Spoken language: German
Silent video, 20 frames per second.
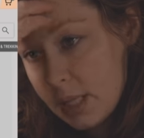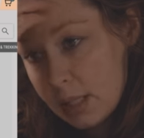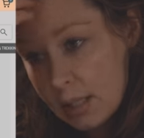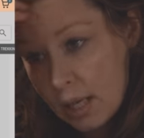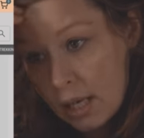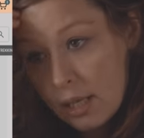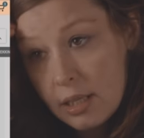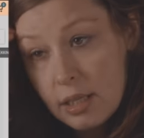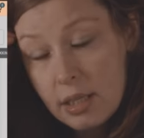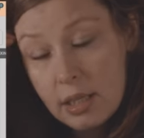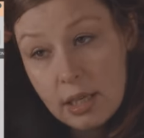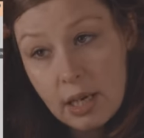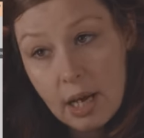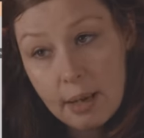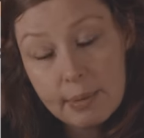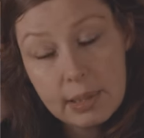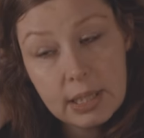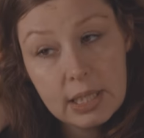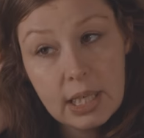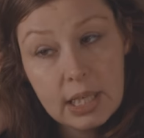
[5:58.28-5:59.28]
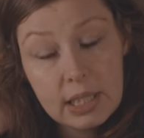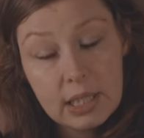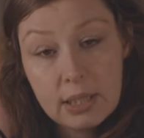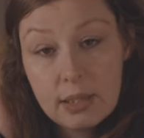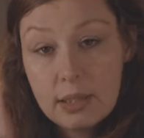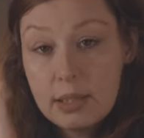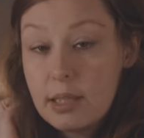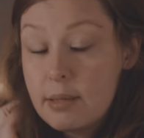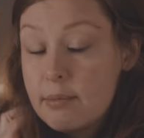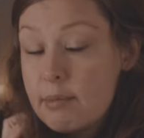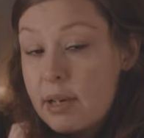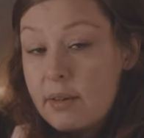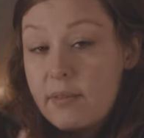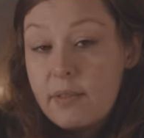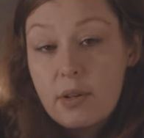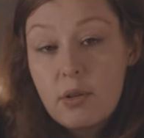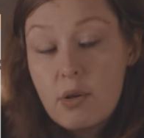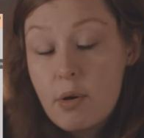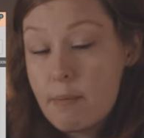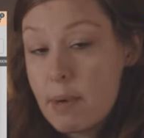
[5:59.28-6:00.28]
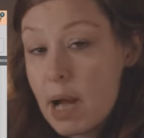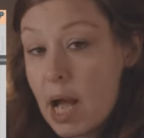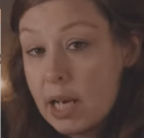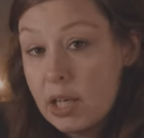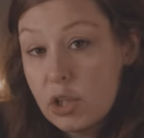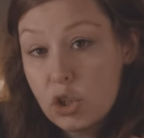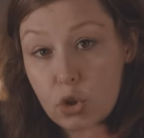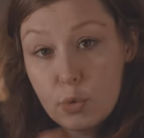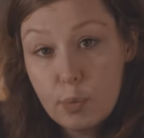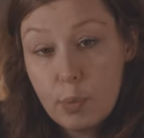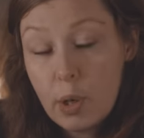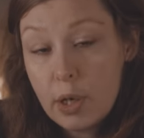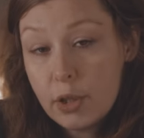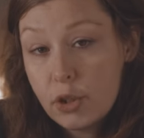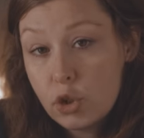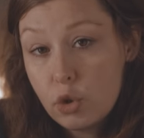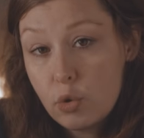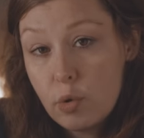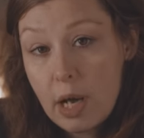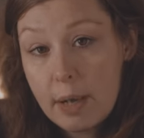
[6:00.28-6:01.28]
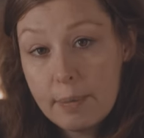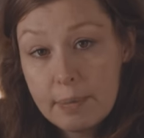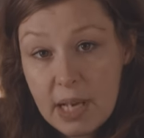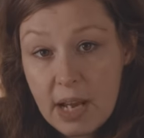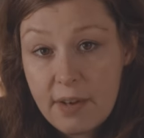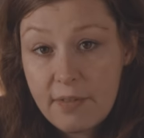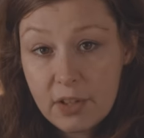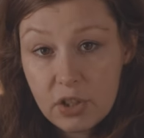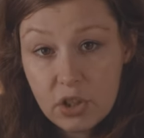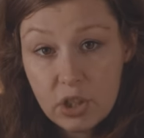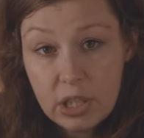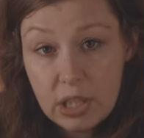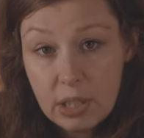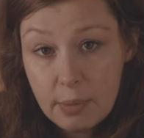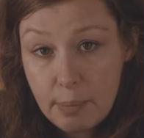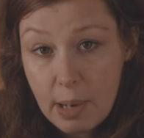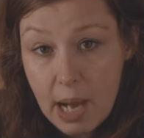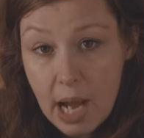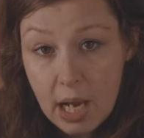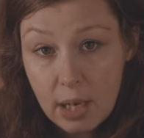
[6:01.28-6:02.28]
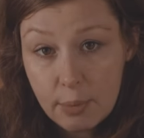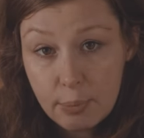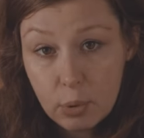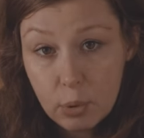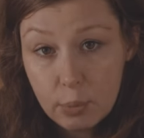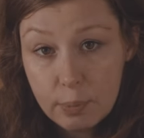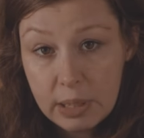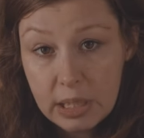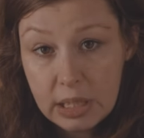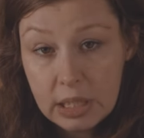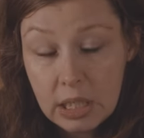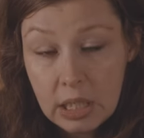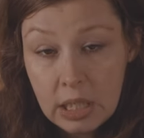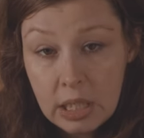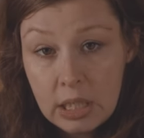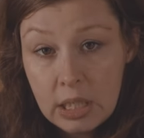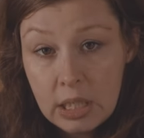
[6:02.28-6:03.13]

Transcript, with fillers: dann äh, habe ich gedacht, ich nehme einfach normale Sportschuhe, habe da verschiedene Paare probiert,